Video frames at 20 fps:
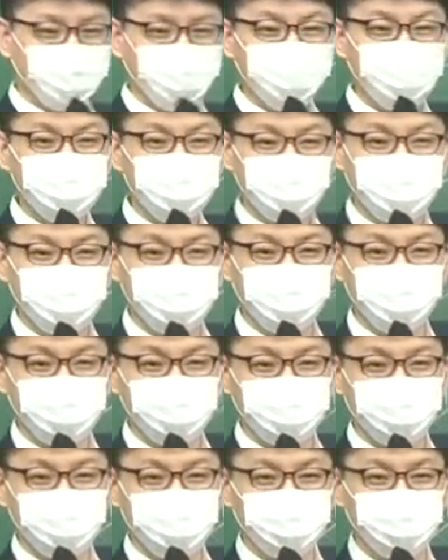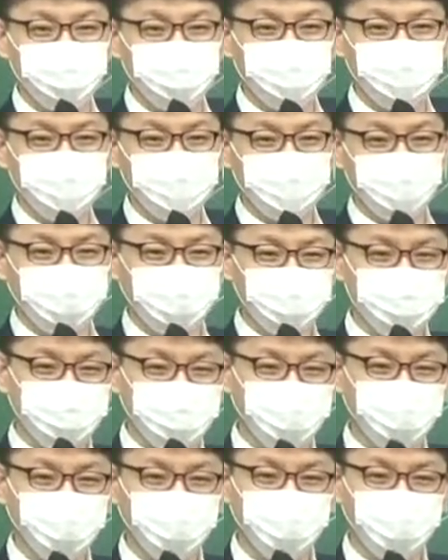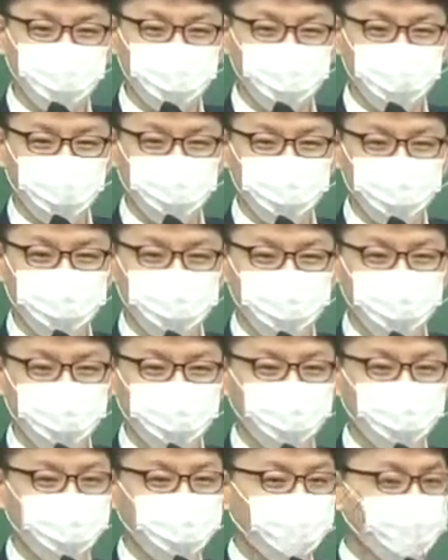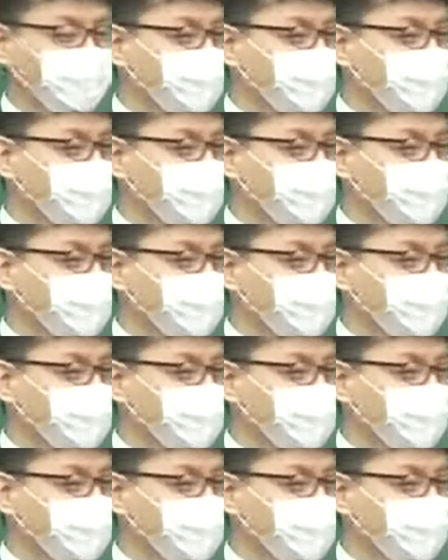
다 있어야 될 거 아니에요. 뭐 제같이 검토하는 사람도 있어야 되고